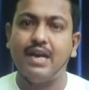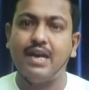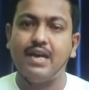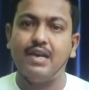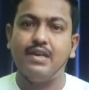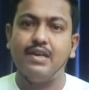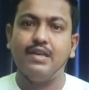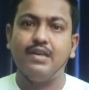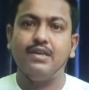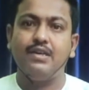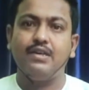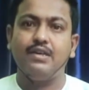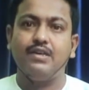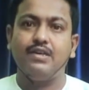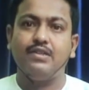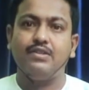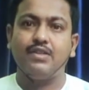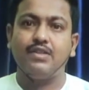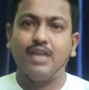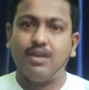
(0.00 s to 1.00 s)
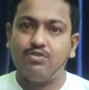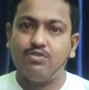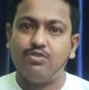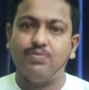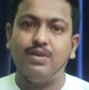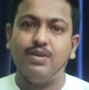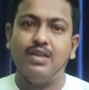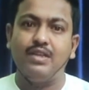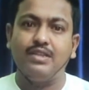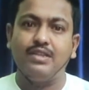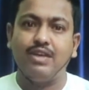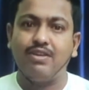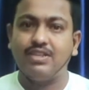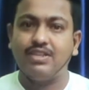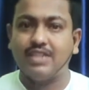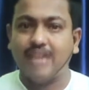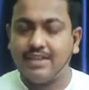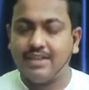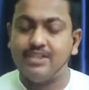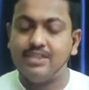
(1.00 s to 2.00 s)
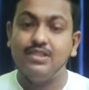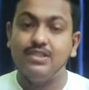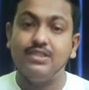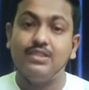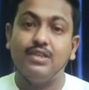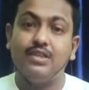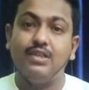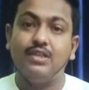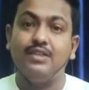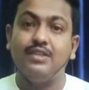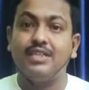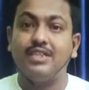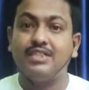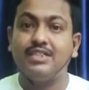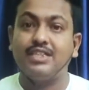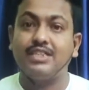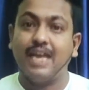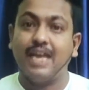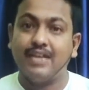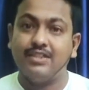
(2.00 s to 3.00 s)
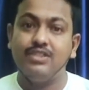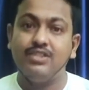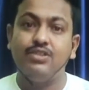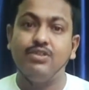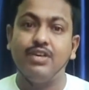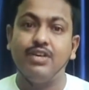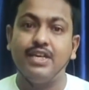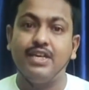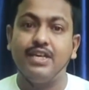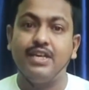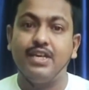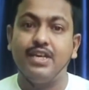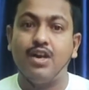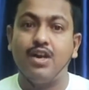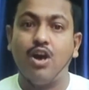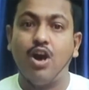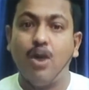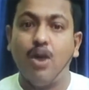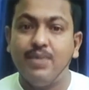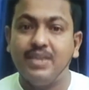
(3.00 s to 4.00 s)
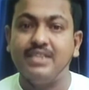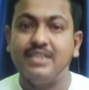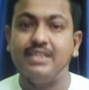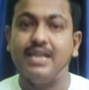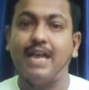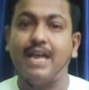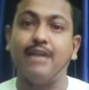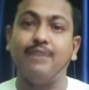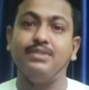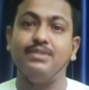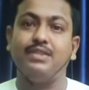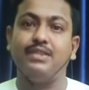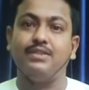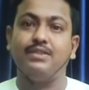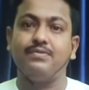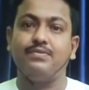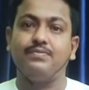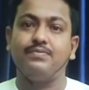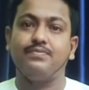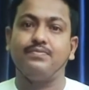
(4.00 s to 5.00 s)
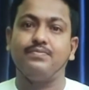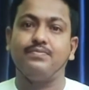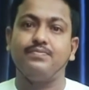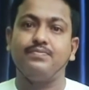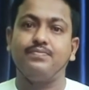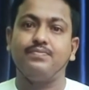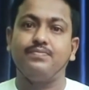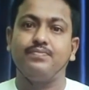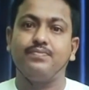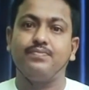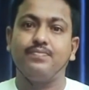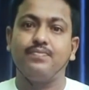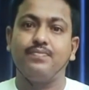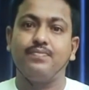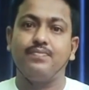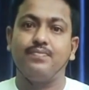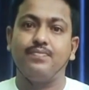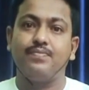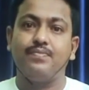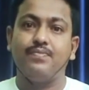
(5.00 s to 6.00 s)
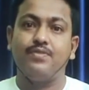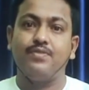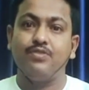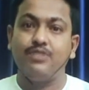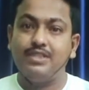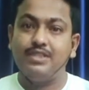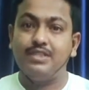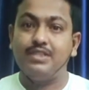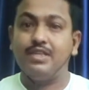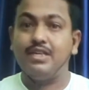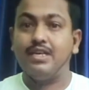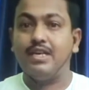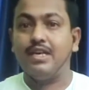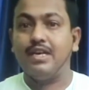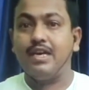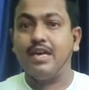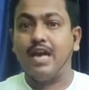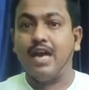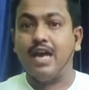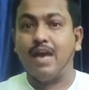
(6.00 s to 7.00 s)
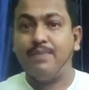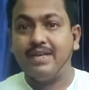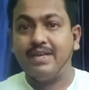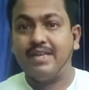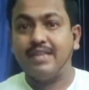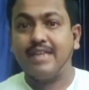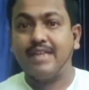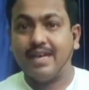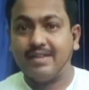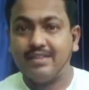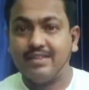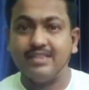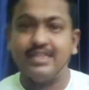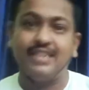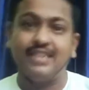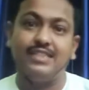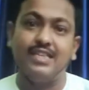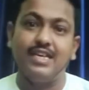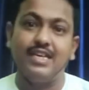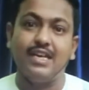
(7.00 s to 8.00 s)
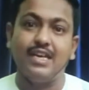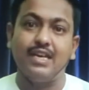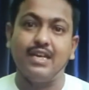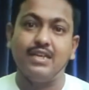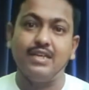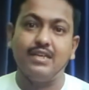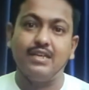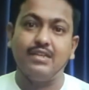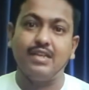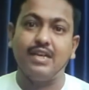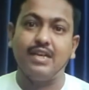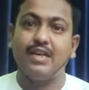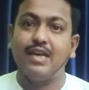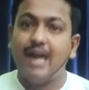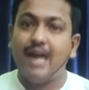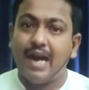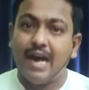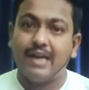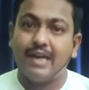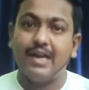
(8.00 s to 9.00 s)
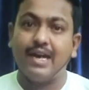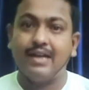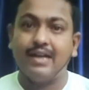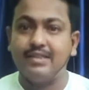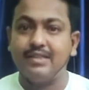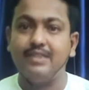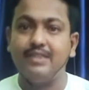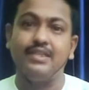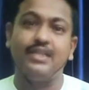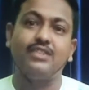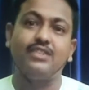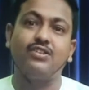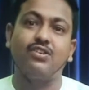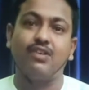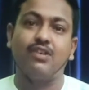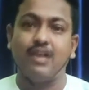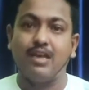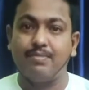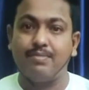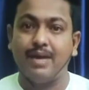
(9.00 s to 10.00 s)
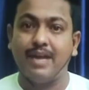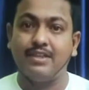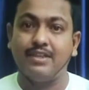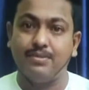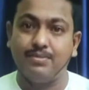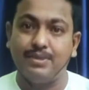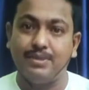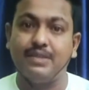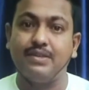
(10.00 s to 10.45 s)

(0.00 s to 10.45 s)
নিজেদের উপরে নির্ভরশীল হয়ে ওঠে আপনাদের উপর নির্ভরশীল হয়ে ওঠে তার মানে ঠাকুর সেবা দেওয়ার কথা বললেন সার্ভিস দেওয়ার কথা বললেন এবং তার সাথে সাথে বললেন যে